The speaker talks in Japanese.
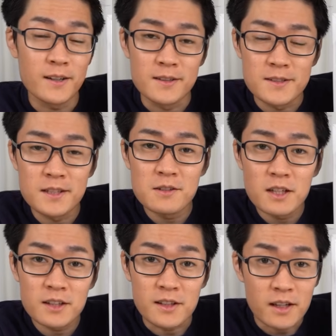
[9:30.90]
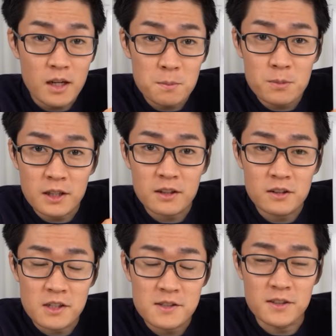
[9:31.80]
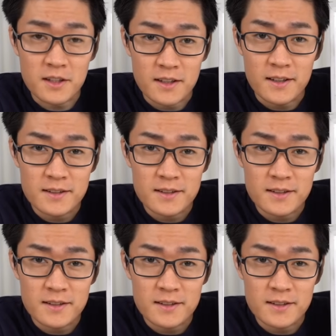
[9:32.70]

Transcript: 次はデカップリングについてで